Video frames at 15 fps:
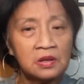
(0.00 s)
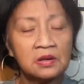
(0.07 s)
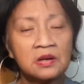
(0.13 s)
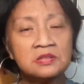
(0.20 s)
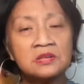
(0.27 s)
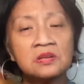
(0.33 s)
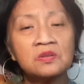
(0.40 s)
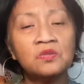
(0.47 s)

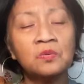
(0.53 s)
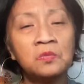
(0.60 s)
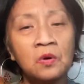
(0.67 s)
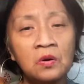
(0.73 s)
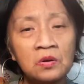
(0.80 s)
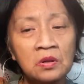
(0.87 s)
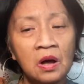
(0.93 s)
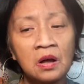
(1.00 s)
Kasi
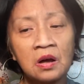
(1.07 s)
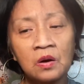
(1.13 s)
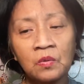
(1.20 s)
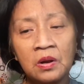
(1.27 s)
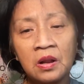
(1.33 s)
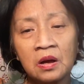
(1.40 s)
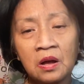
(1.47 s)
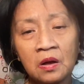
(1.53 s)
tomorrow nakakuha
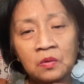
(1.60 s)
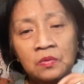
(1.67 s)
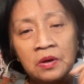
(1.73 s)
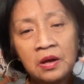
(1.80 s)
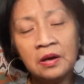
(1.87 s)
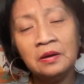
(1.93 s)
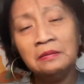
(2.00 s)
lang ako eh.